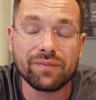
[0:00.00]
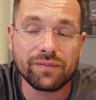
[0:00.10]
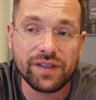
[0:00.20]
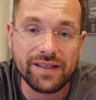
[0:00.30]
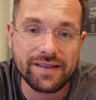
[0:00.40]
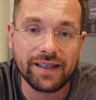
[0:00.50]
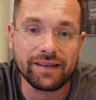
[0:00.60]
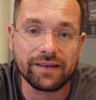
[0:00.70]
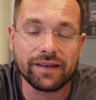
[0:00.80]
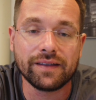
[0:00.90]

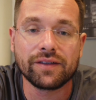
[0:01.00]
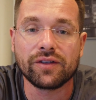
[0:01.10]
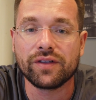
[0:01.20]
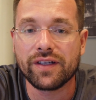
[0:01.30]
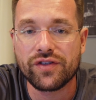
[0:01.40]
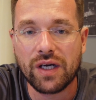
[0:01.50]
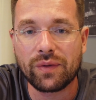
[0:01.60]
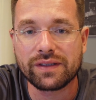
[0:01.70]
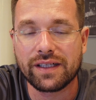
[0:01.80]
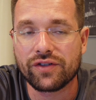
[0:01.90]
Niestety to nie
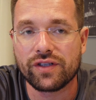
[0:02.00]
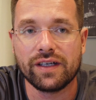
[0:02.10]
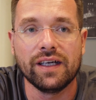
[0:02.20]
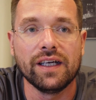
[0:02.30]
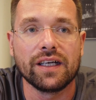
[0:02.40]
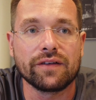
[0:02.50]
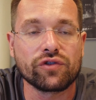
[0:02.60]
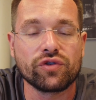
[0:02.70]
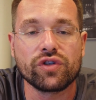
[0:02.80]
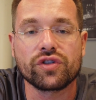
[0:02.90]
działa tak, że
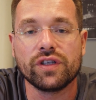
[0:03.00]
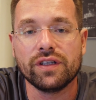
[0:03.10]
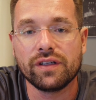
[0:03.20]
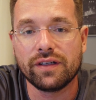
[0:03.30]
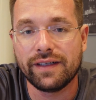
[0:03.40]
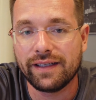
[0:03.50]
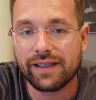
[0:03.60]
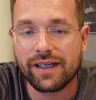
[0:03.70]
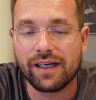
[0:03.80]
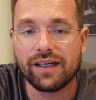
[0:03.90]
wrzucisz
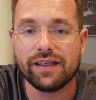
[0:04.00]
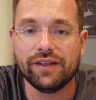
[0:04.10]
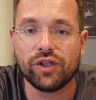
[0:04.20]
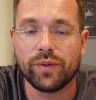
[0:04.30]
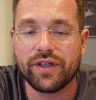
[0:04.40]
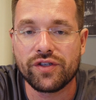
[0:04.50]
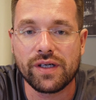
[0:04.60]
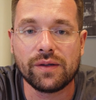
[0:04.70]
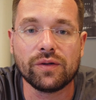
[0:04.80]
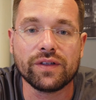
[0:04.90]
linka i to będzie
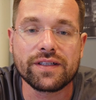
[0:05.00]
działało.